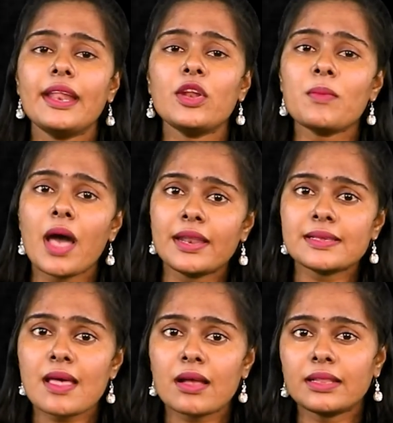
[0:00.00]
எனினும்
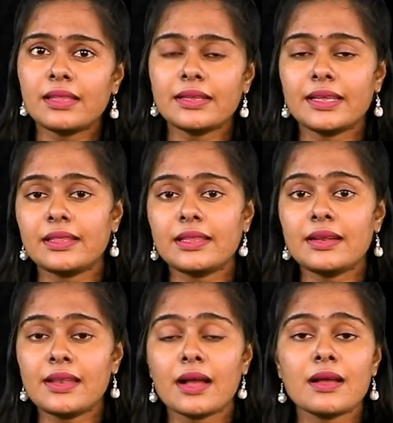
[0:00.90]
அரசாங்கத்தில் இருந்து
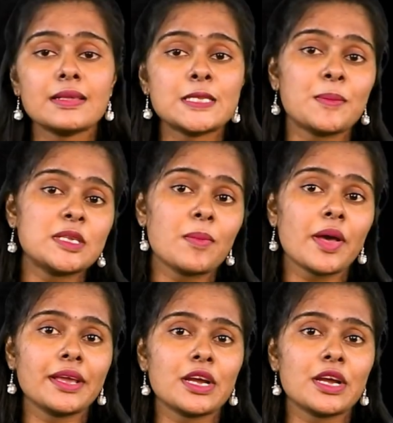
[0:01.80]
லங்கா சமசமாய